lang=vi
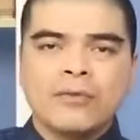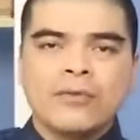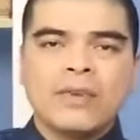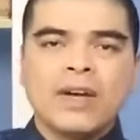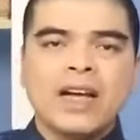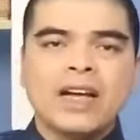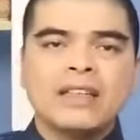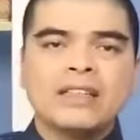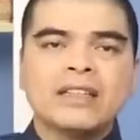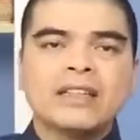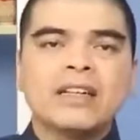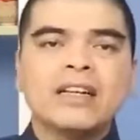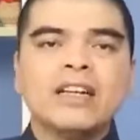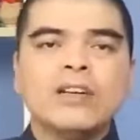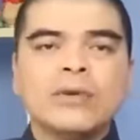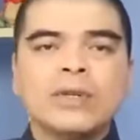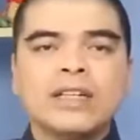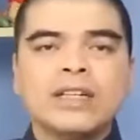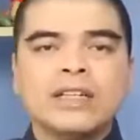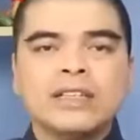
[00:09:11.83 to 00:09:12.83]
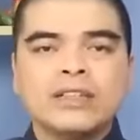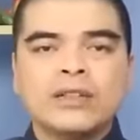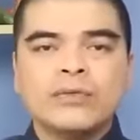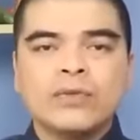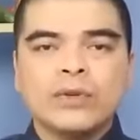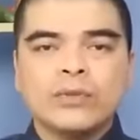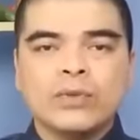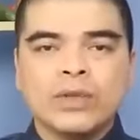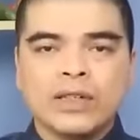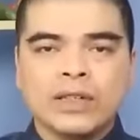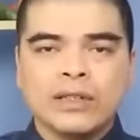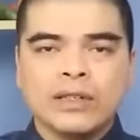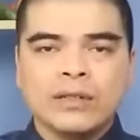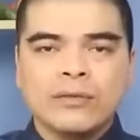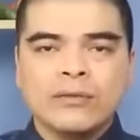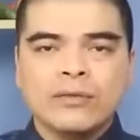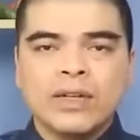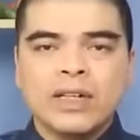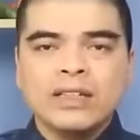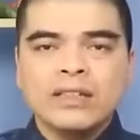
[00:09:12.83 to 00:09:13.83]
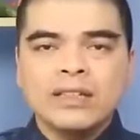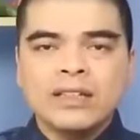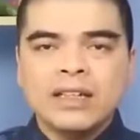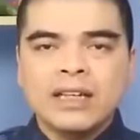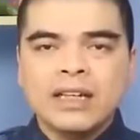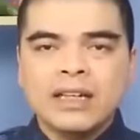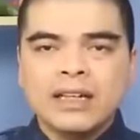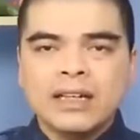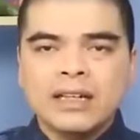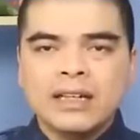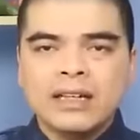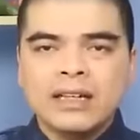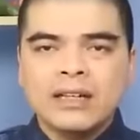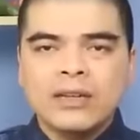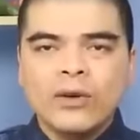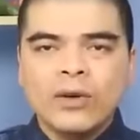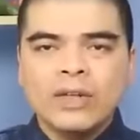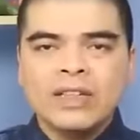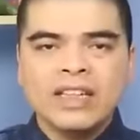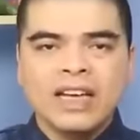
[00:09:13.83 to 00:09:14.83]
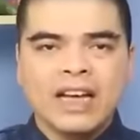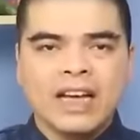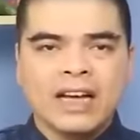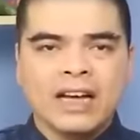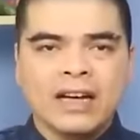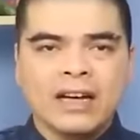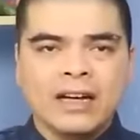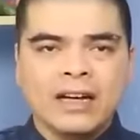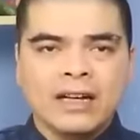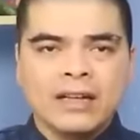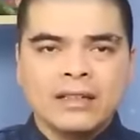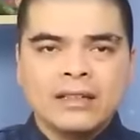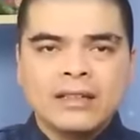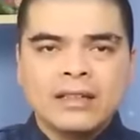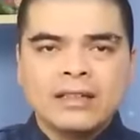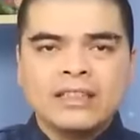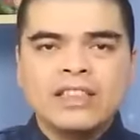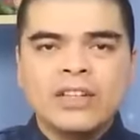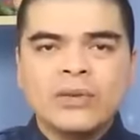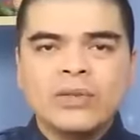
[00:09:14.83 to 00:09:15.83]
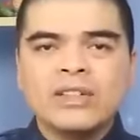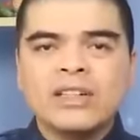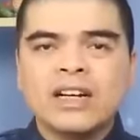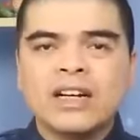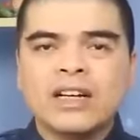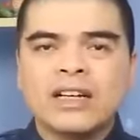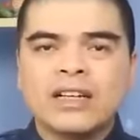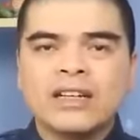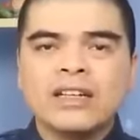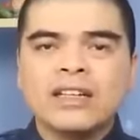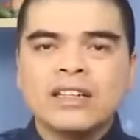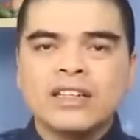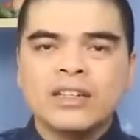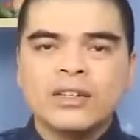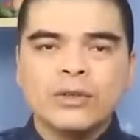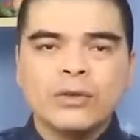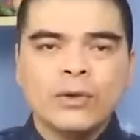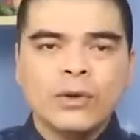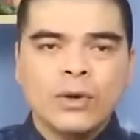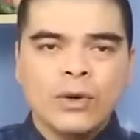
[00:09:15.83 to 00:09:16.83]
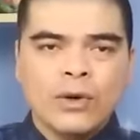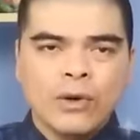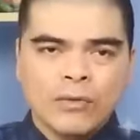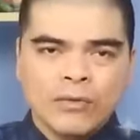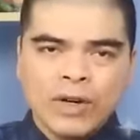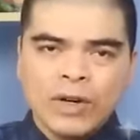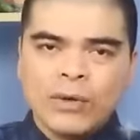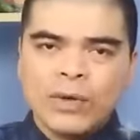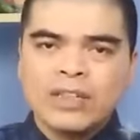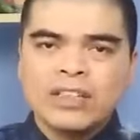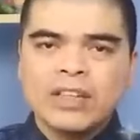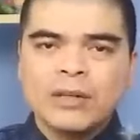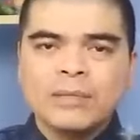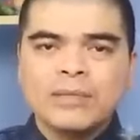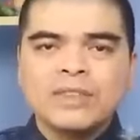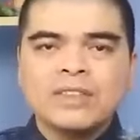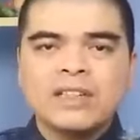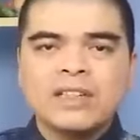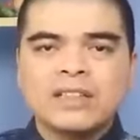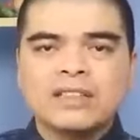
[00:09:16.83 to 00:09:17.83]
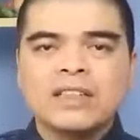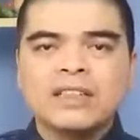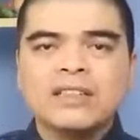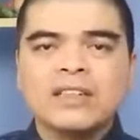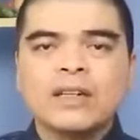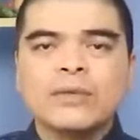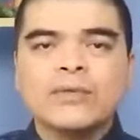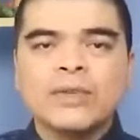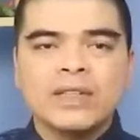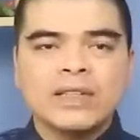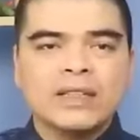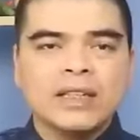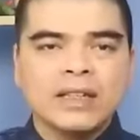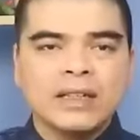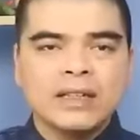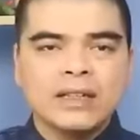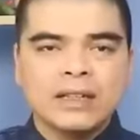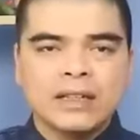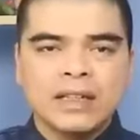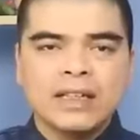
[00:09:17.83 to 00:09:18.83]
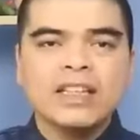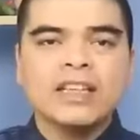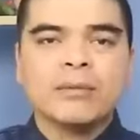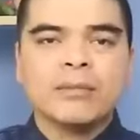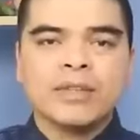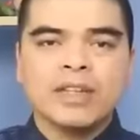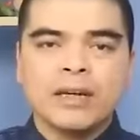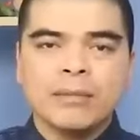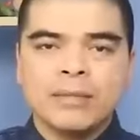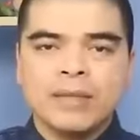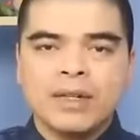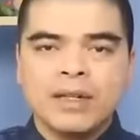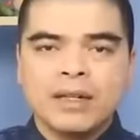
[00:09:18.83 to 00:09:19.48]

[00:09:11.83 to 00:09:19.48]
về những cái lưu ý trong phong thủy với những cái ngôi nhà được nhiều người nghiên cứu và quan tâm dựa trên những cái phân tích cái kiểm nghiệm